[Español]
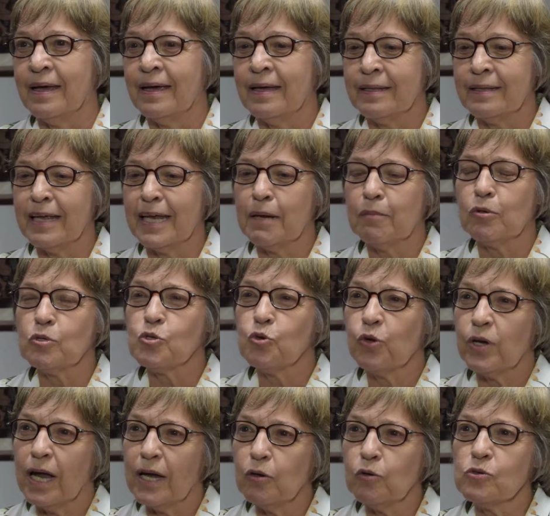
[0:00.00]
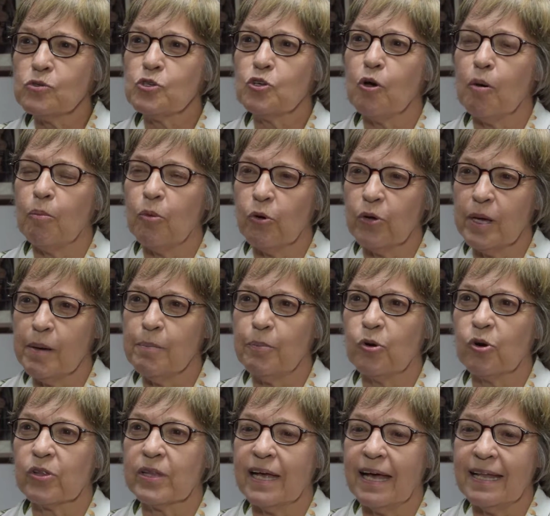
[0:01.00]
Tenemos un anuncio muy
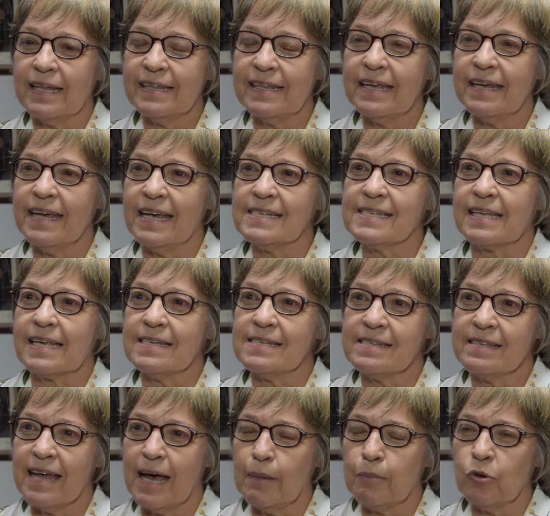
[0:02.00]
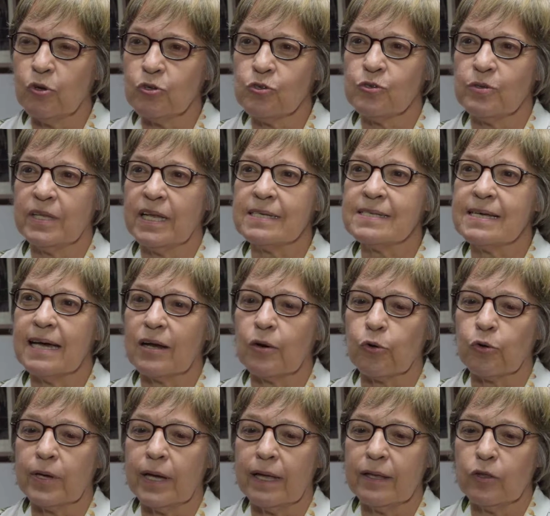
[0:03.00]
importante y es que estamos
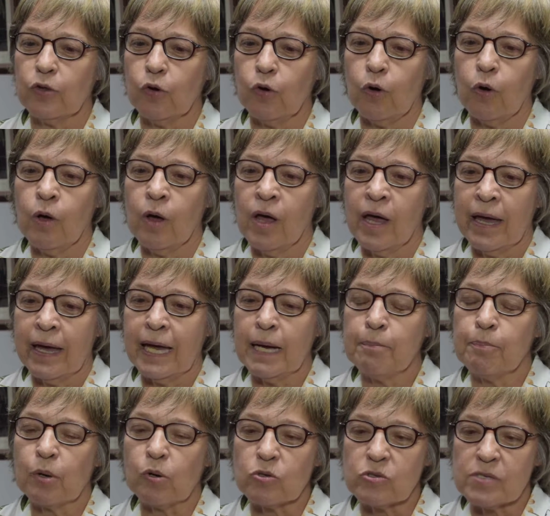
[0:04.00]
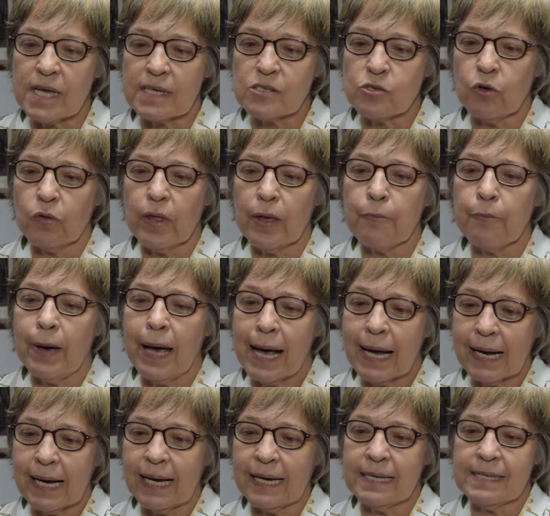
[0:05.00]
desarrollando el proceso de
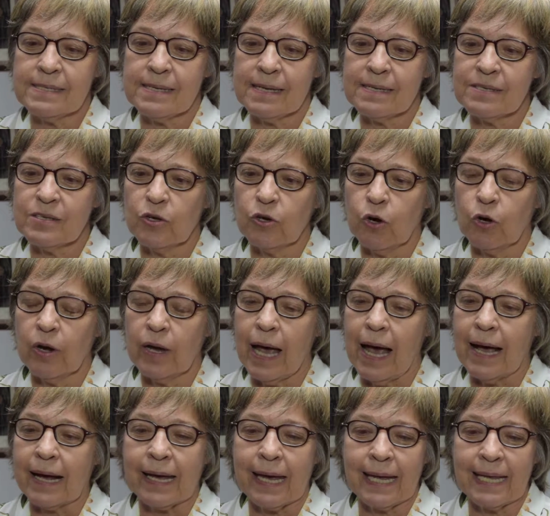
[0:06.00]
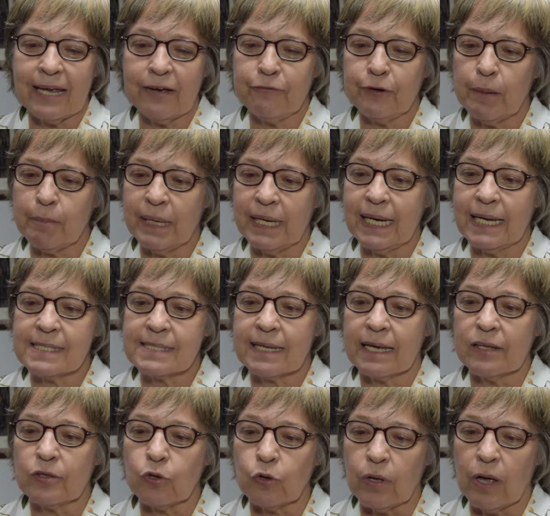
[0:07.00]
bancarización a aquellas familias
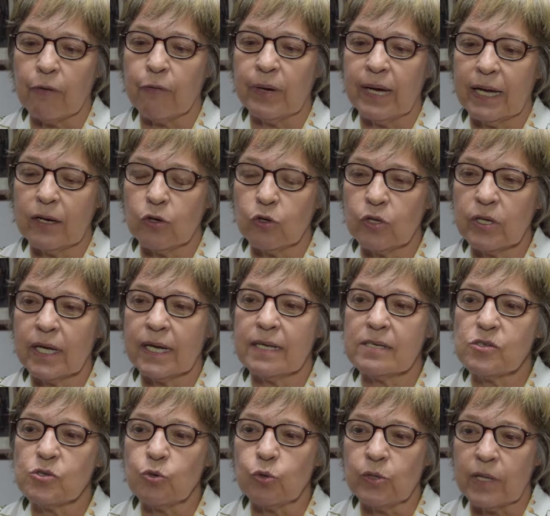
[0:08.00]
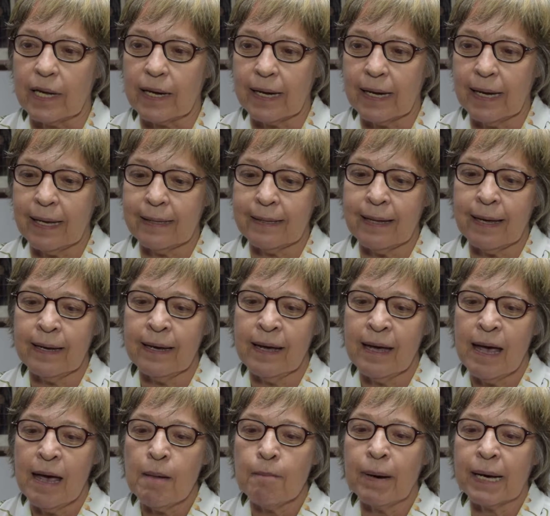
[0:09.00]
que todavía no tienen su tarjeta
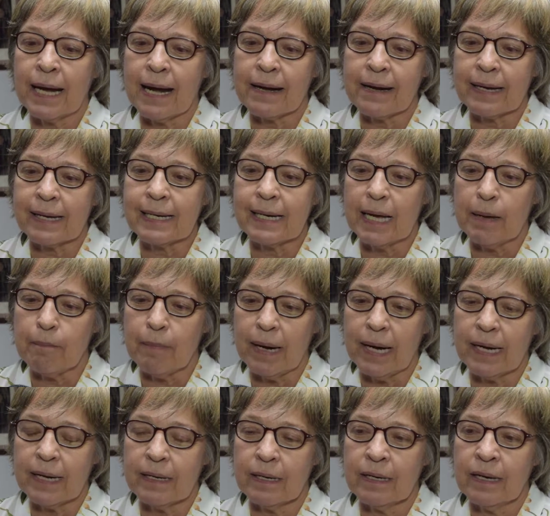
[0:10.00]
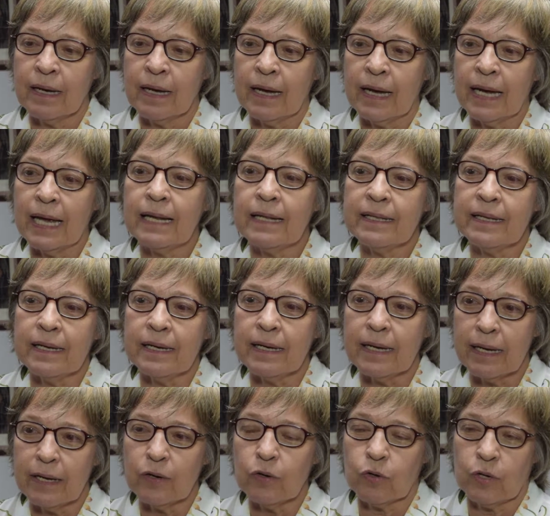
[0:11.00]
para reclamar el
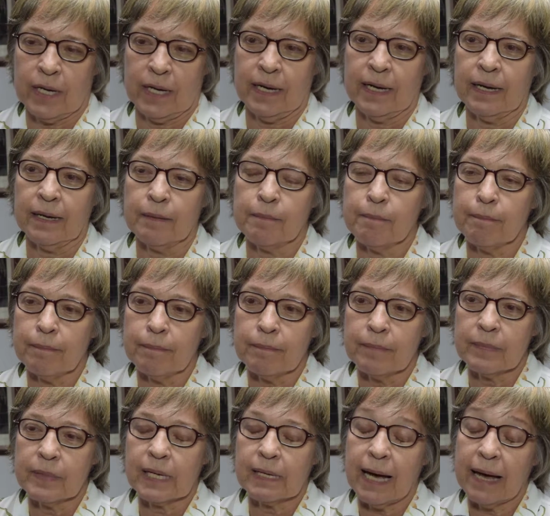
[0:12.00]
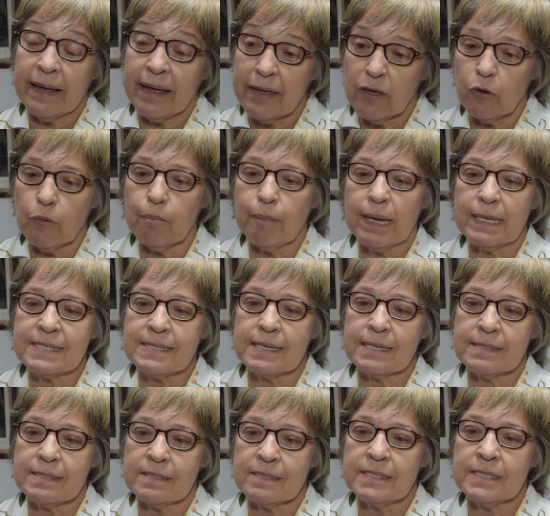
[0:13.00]
dinero que cada dos
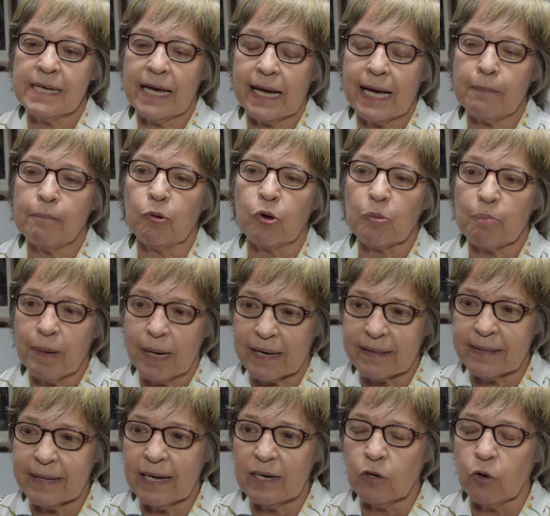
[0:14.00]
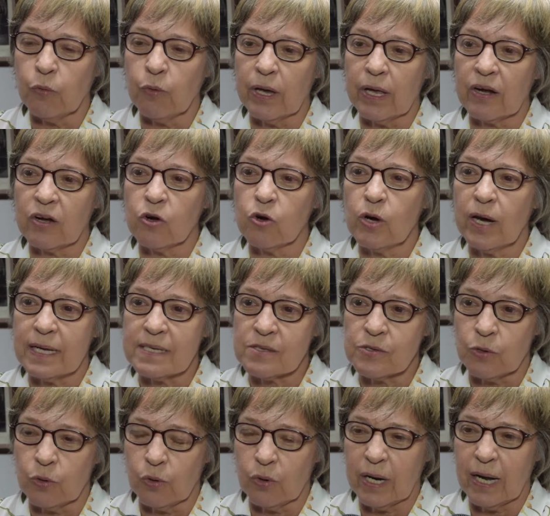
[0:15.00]
meses llega por parte del gobierno
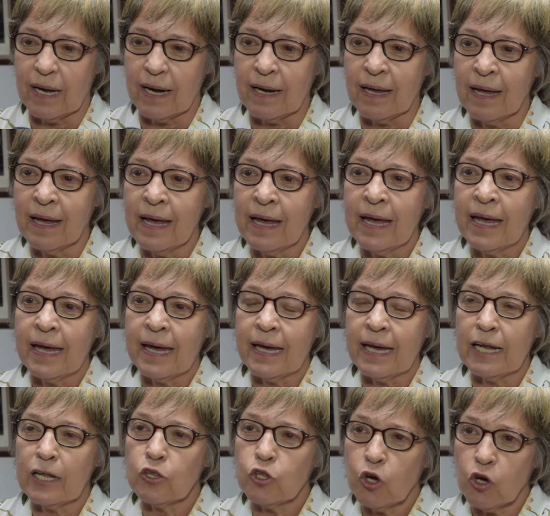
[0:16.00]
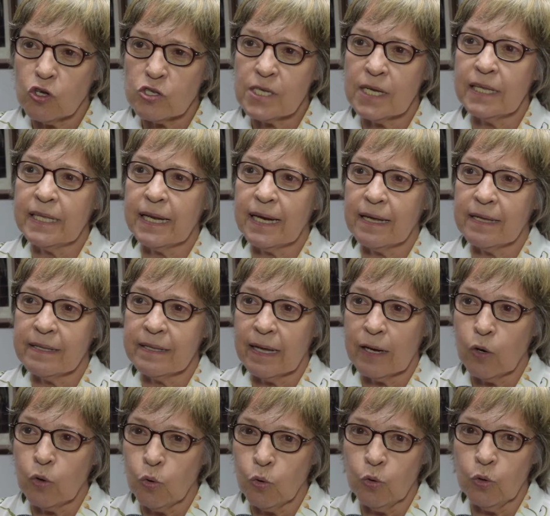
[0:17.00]
nacional. El 2 y 3
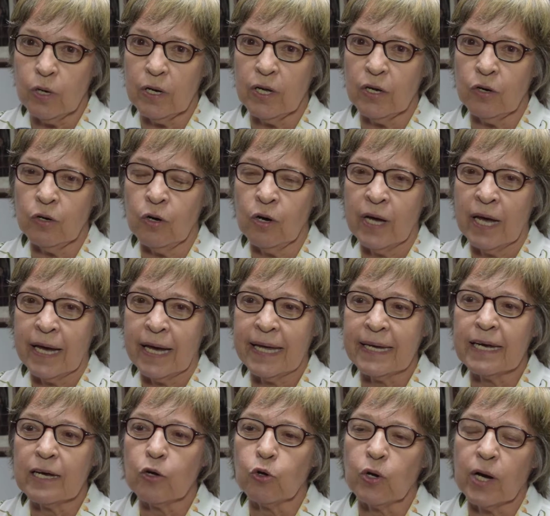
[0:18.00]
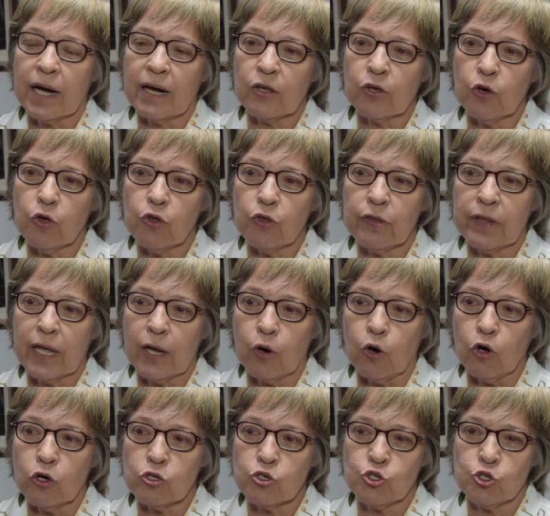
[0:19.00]
de julio, en el horario de
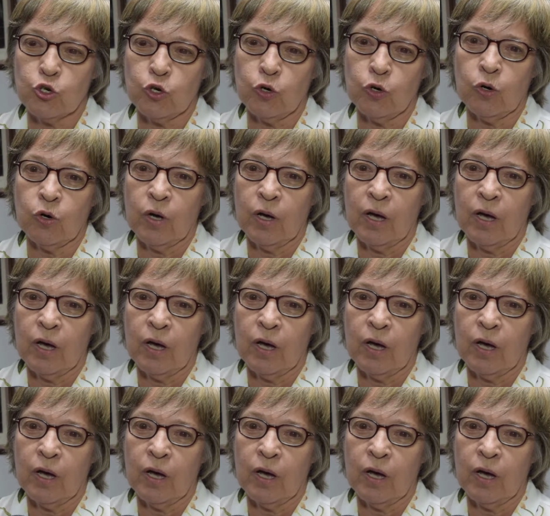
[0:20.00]
8